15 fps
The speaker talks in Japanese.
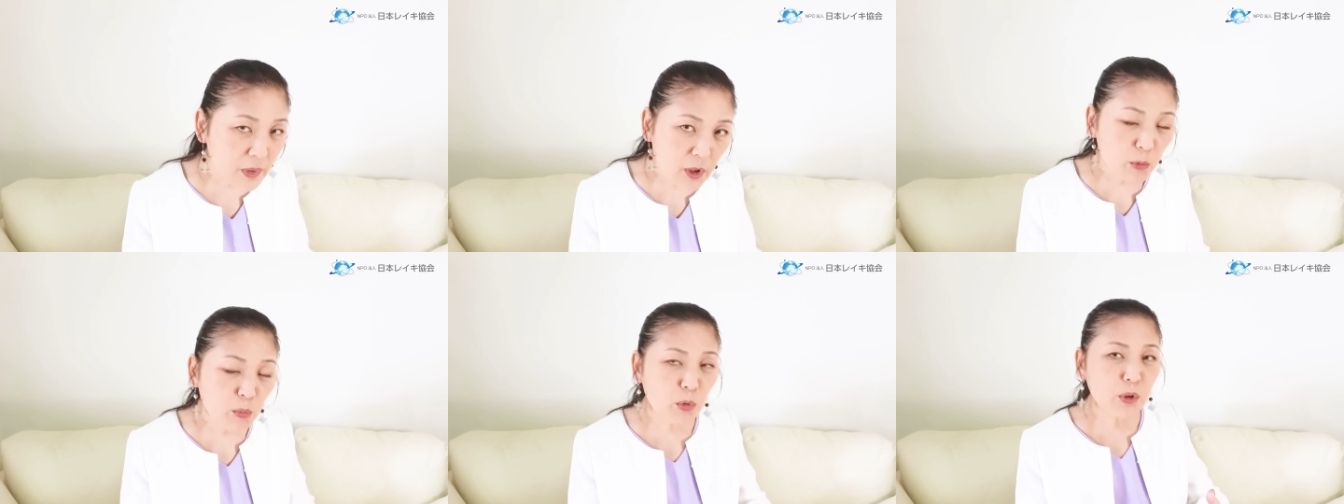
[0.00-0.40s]

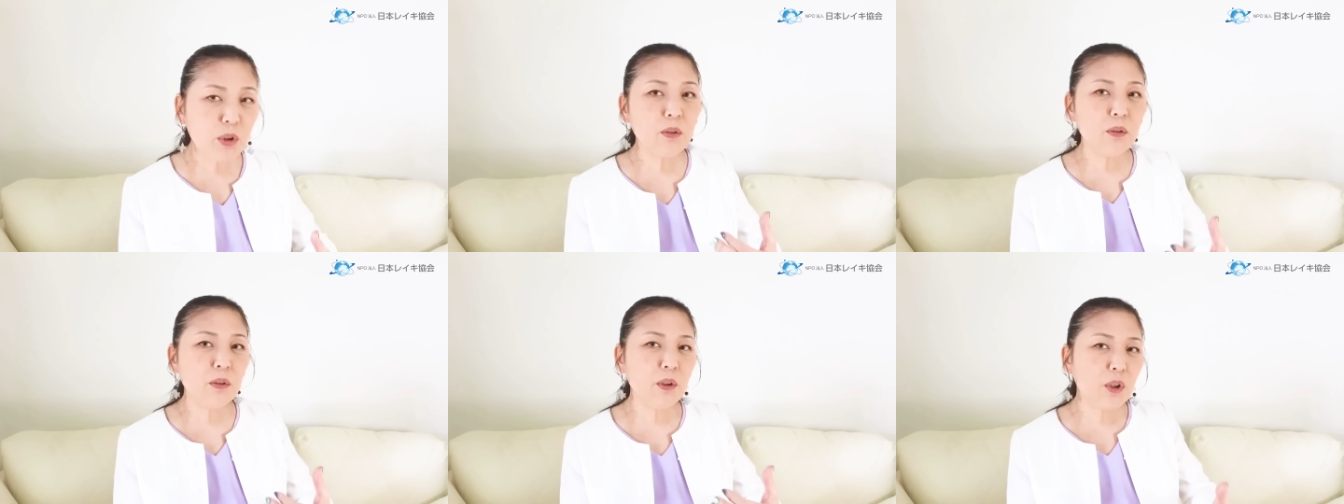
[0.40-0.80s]
で、も
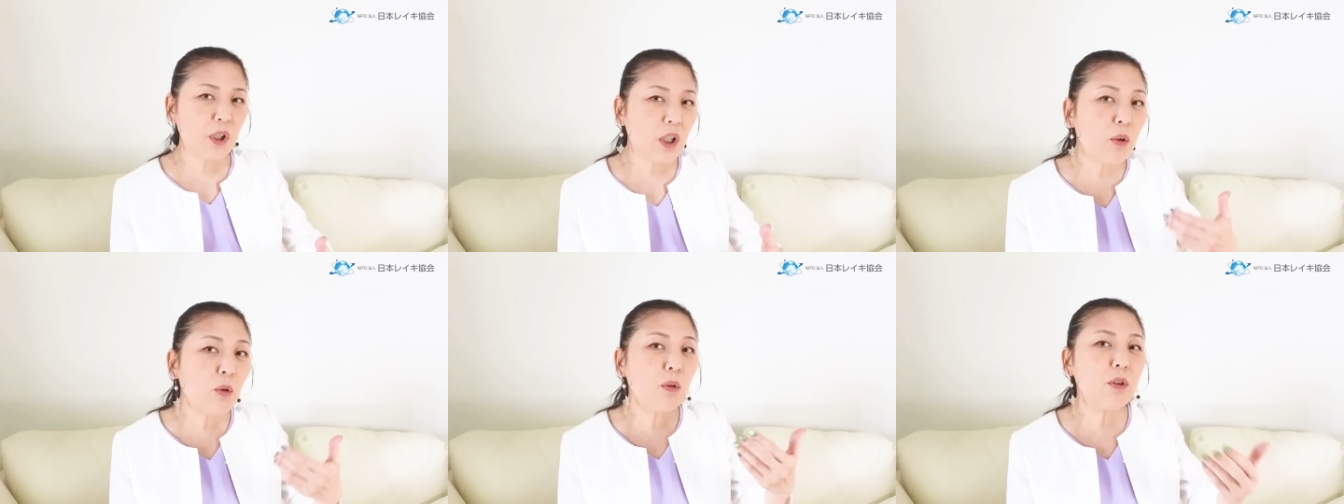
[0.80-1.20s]
ちろん、
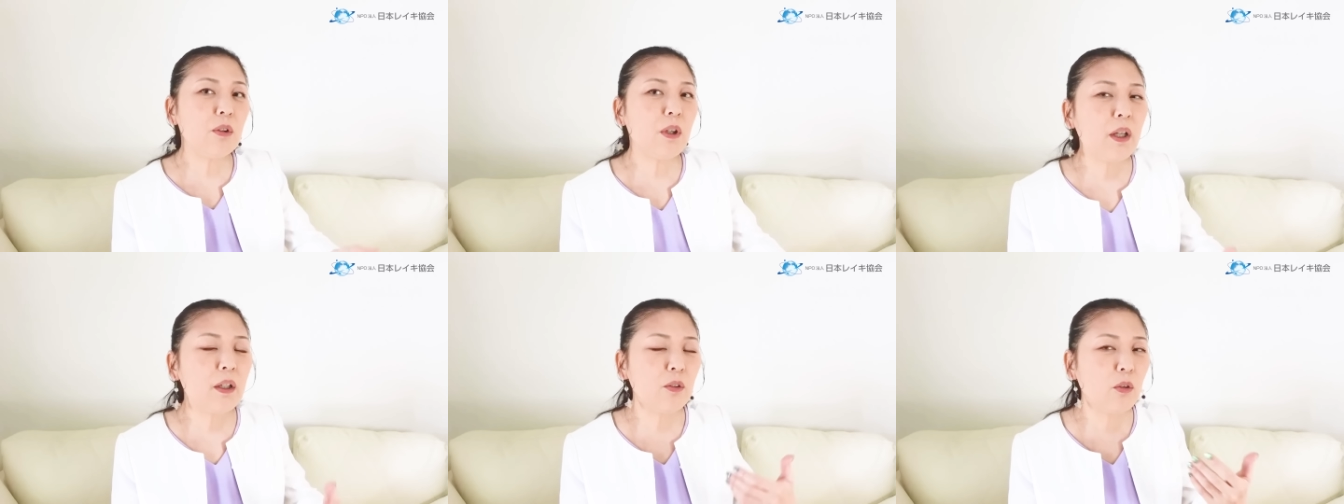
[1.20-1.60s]
エゴ
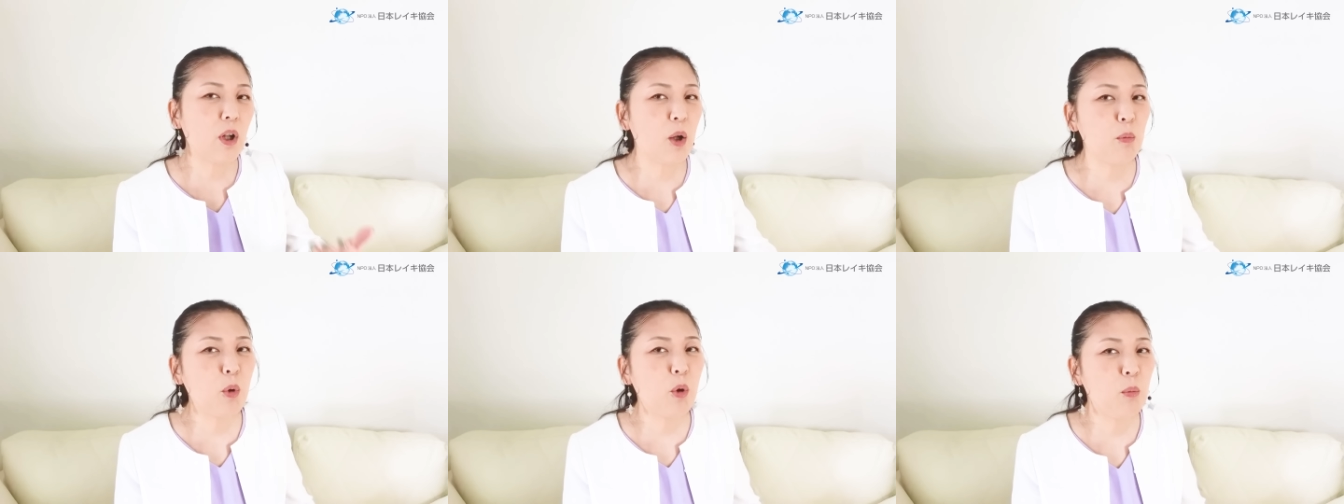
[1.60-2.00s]
由来の
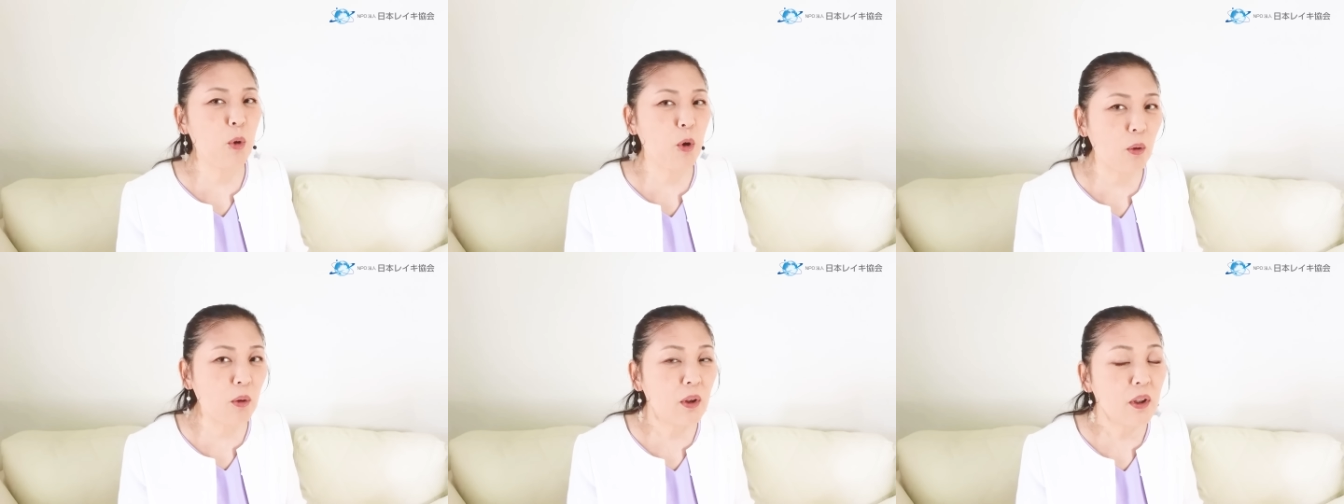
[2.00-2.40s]
願望
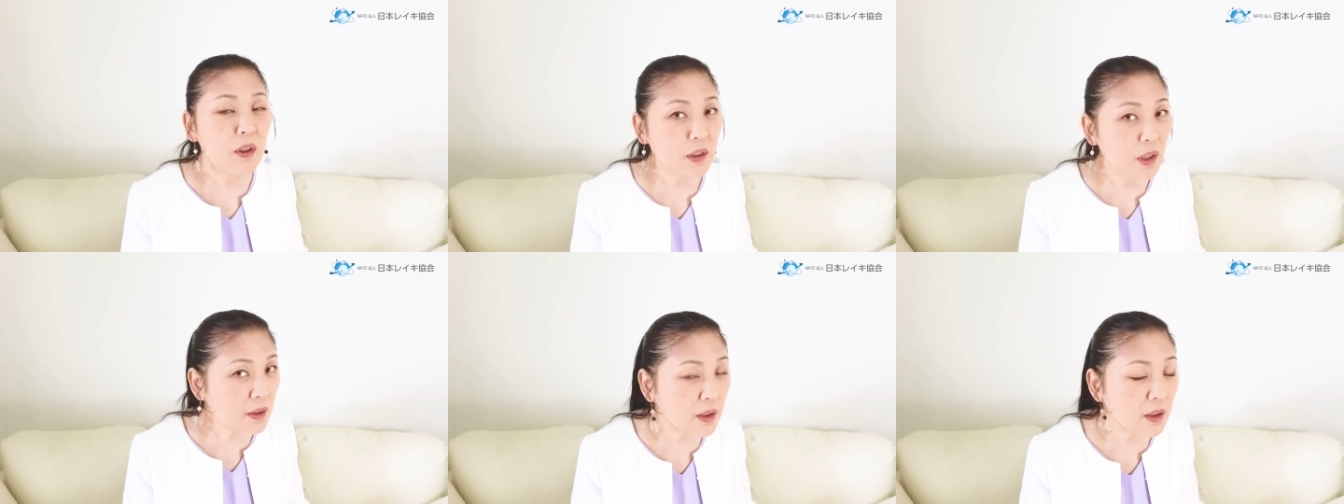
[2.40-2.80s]
も
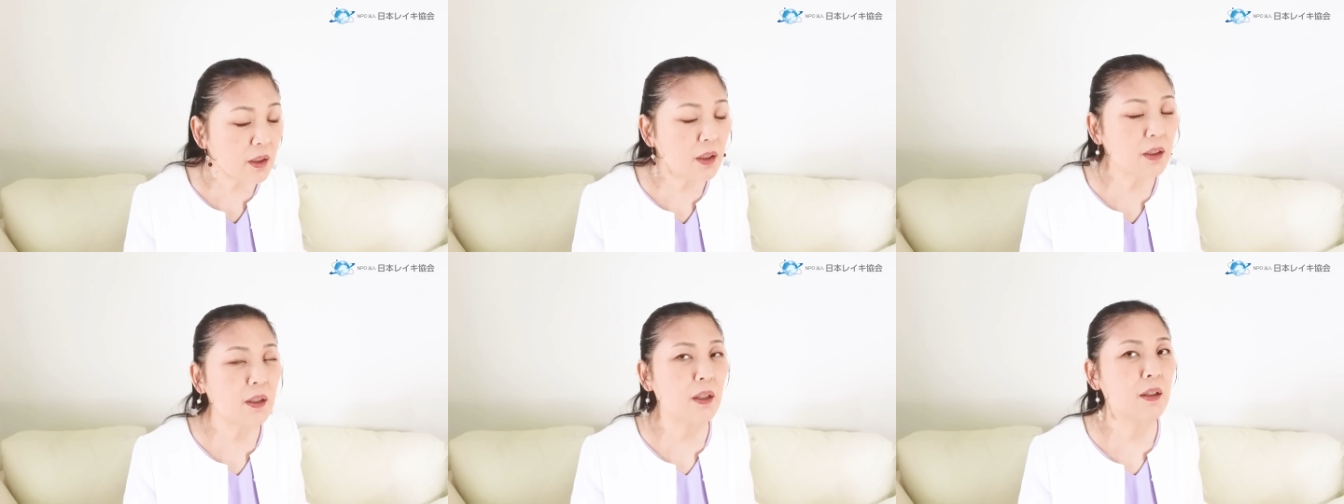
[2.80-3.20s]
達成
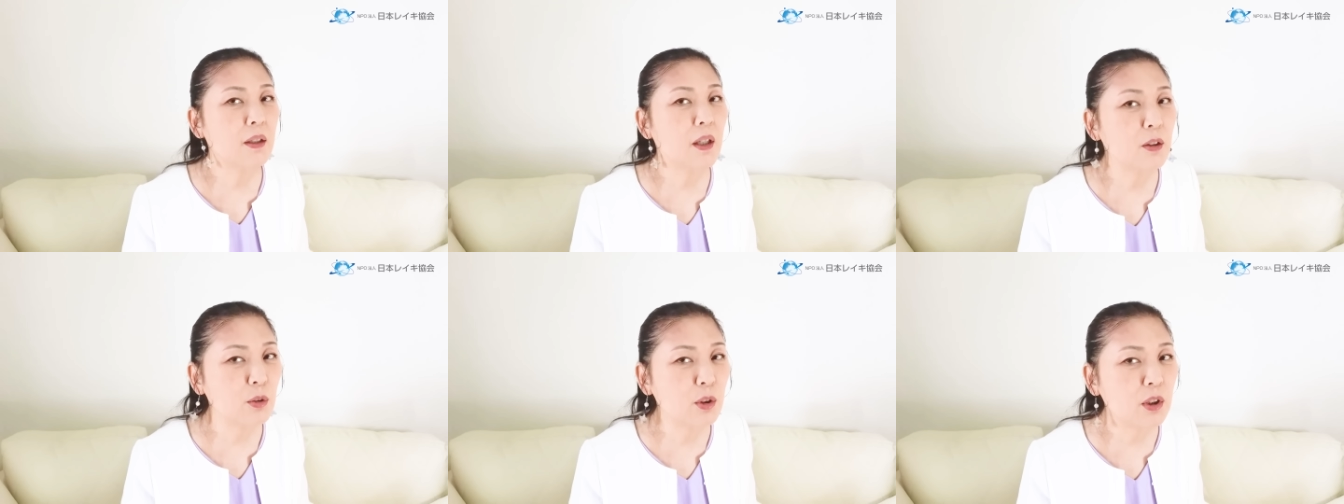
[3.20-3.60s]
できたら
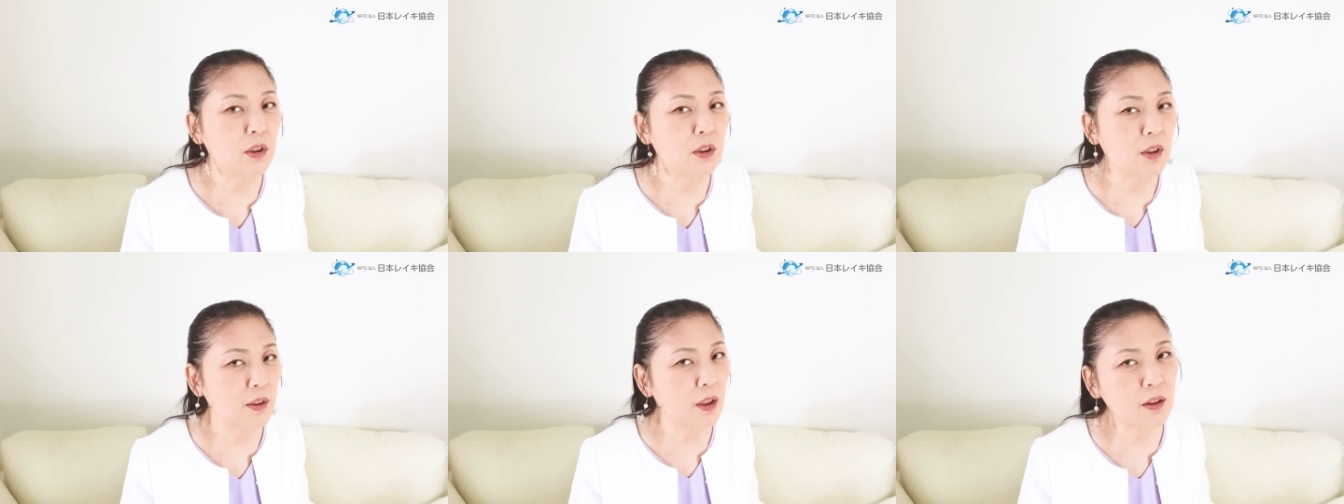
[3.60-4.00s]
楽し
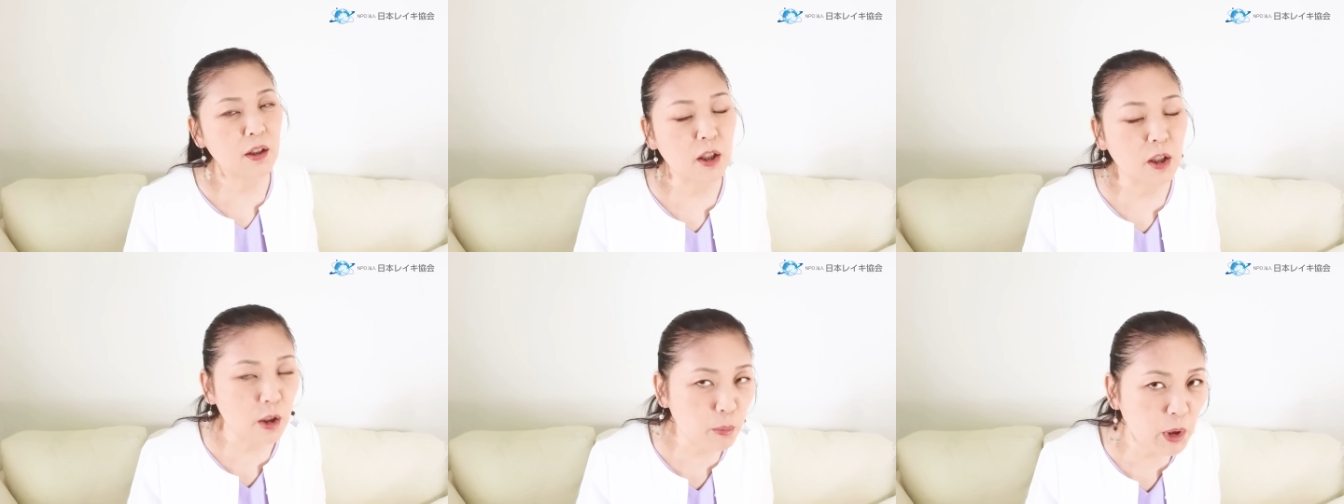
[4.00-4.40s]
いってさっ
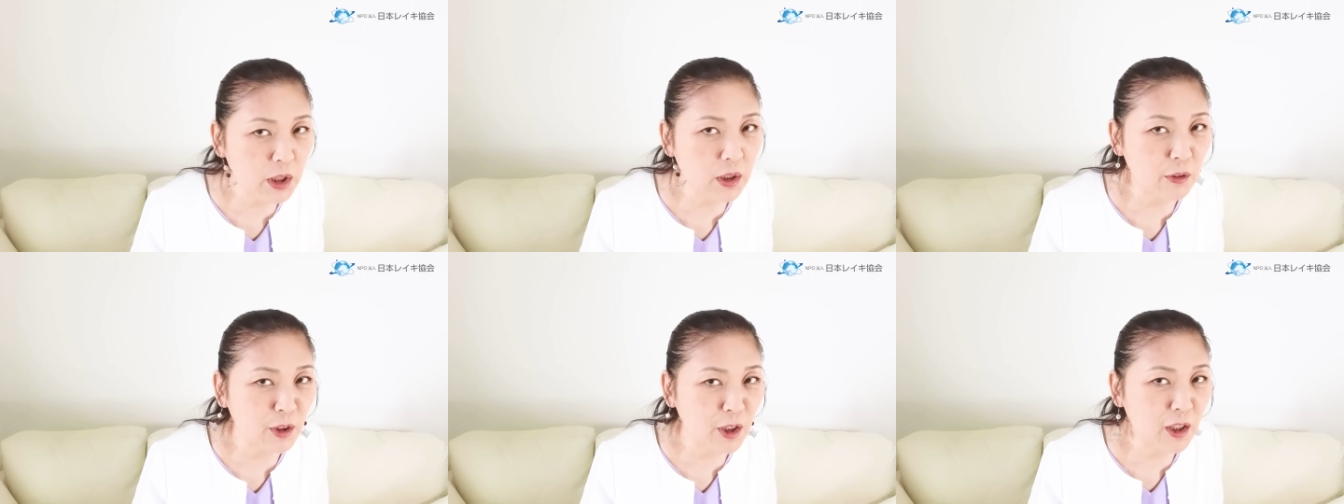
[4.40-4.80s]
き言いま
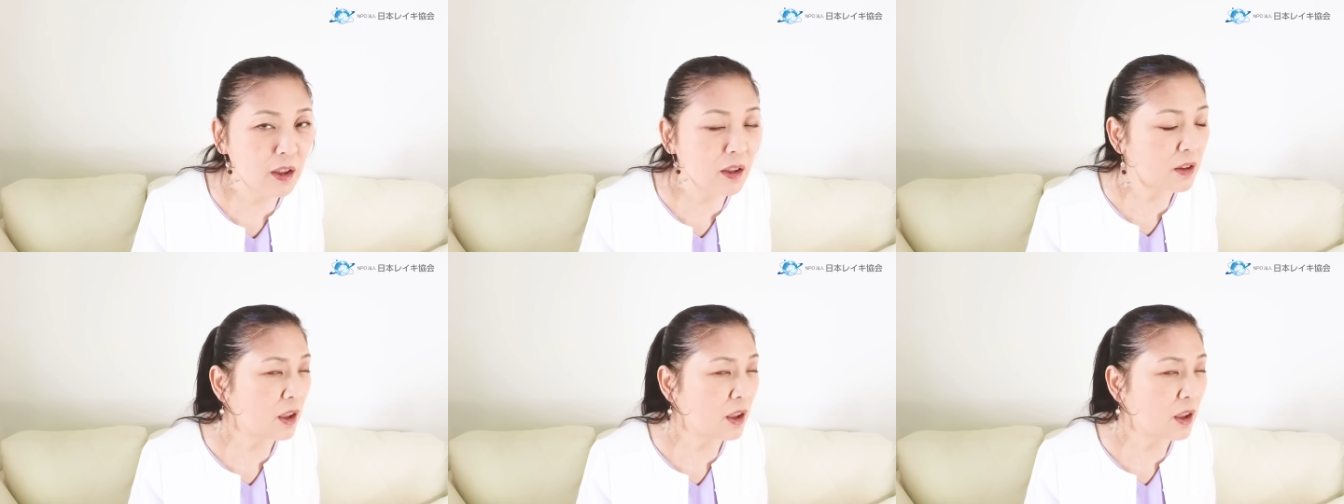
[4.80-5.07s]
したよね。